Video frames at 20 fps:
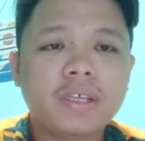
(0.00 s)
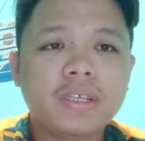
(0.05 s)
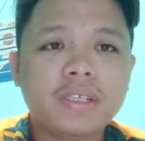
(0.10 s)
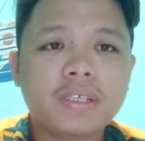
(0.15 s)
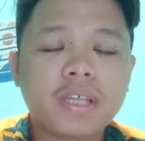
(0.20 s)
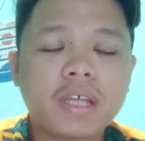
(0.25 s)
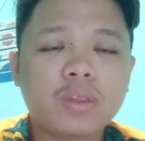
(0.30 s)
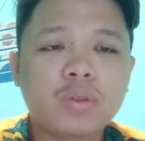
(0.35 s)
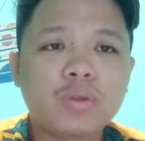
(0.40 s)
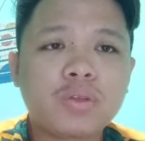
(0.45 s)

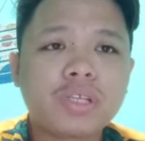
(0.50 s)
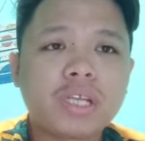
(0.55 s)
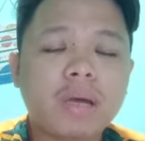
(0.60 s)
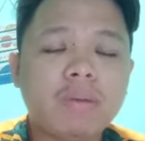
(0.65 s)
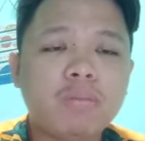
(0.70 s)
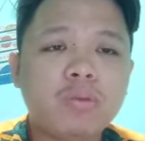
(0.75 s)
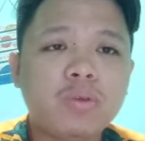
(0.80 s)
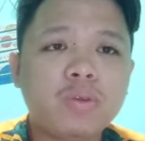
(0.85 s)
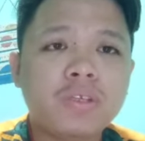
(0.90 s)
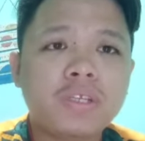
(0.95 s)
status
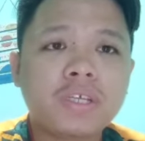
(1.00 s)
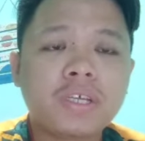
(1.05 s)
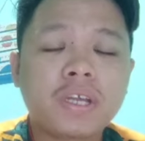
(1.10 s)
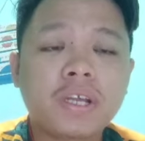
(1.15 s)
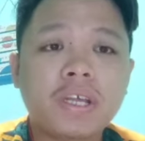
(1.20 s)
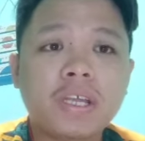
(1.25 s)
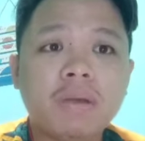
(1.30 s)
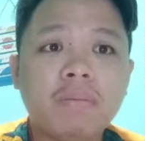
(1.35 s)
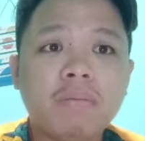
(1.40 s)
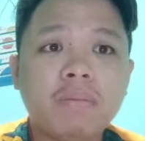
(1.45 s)
AMNO
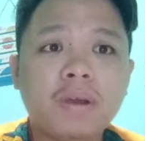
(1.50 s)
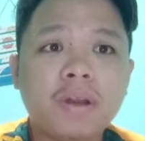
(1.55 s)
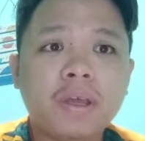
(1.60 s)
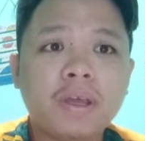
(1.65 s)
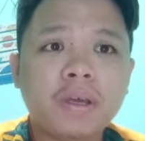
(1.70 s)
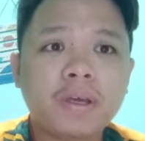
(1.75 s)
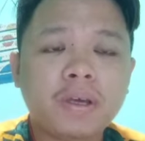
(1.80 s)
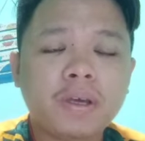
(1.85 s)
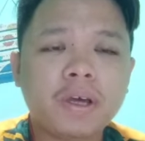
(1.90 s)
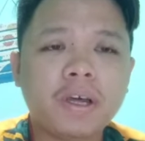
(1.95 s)
sekiranya
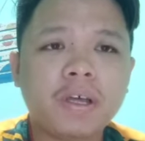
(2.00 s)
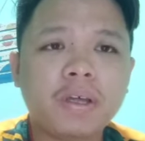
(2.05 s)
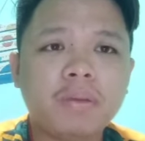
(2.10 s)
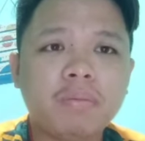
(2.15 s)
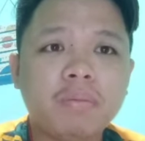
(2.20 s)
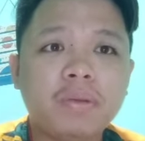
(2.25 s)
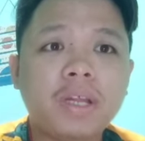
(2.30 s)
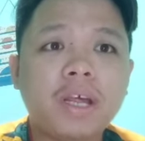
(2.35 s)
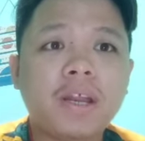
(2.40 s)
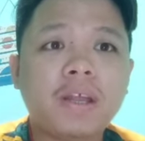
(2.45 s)
mereka
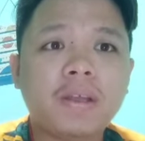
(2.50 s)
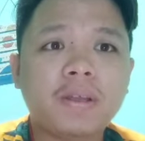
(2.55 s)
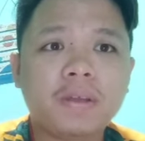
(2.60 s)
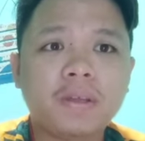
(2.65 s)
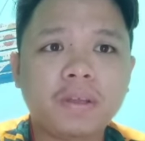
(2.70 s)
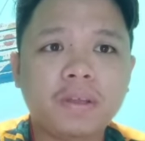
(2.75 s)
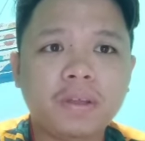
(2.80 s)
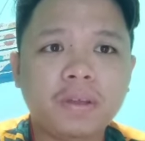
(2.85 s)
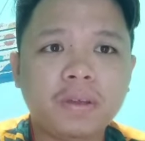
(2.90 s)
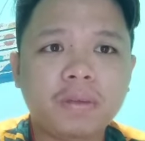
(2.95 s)
menarik
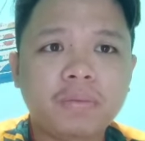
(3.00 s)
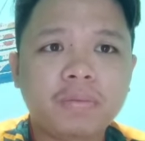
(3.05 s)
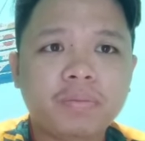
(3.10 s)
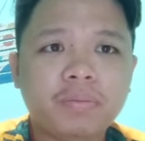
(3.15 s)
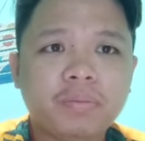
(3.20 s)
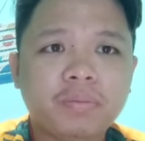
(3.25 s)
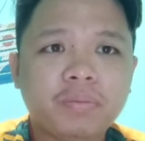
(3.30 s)
diri?